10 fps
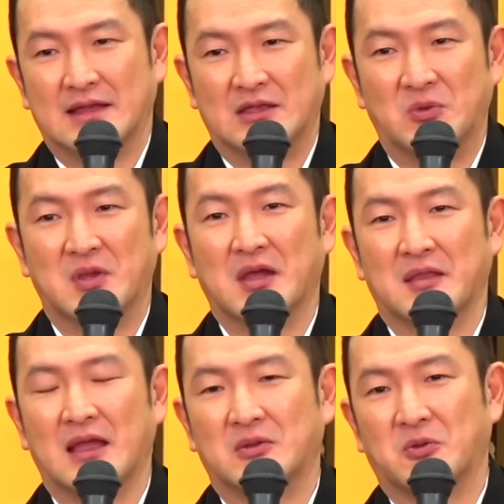指が
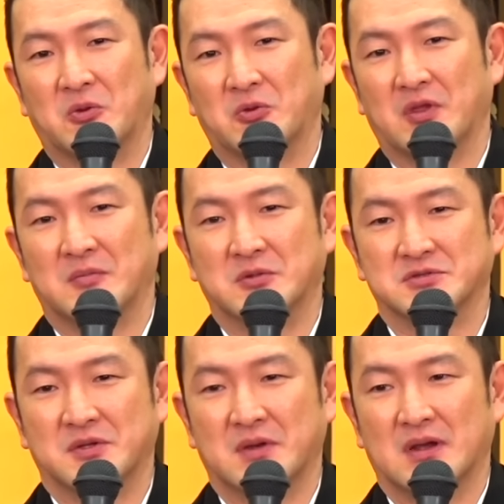ないということはもう
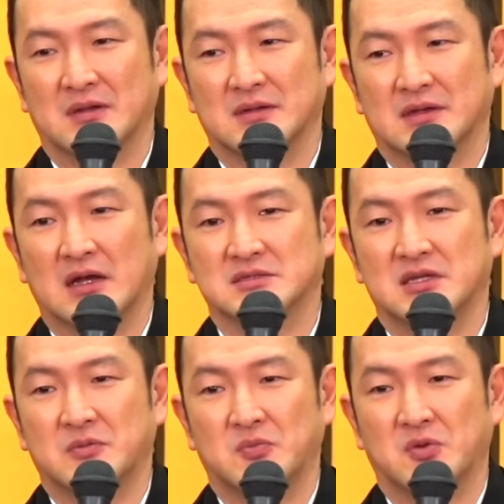それは隠せ
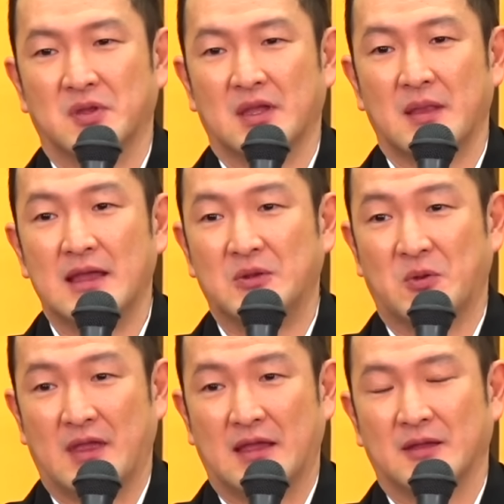る部分ではないの
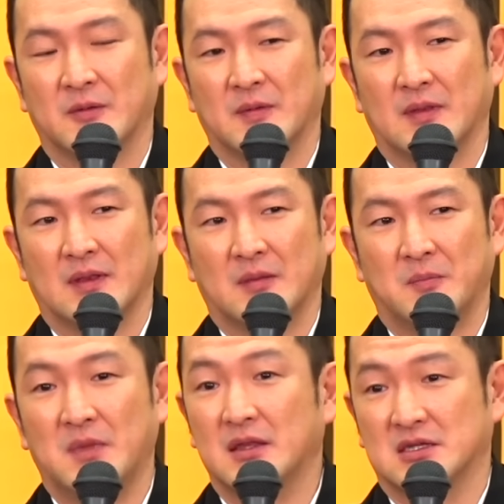で
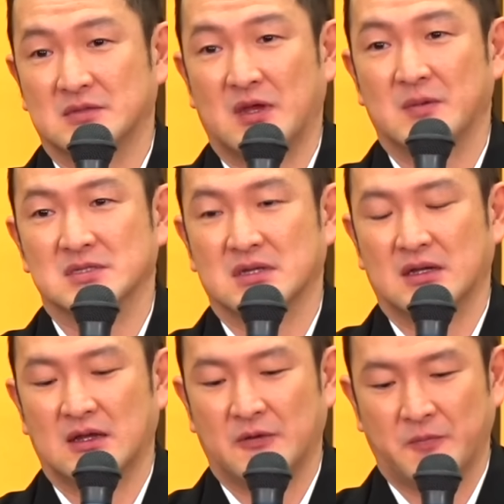見えてしまいますから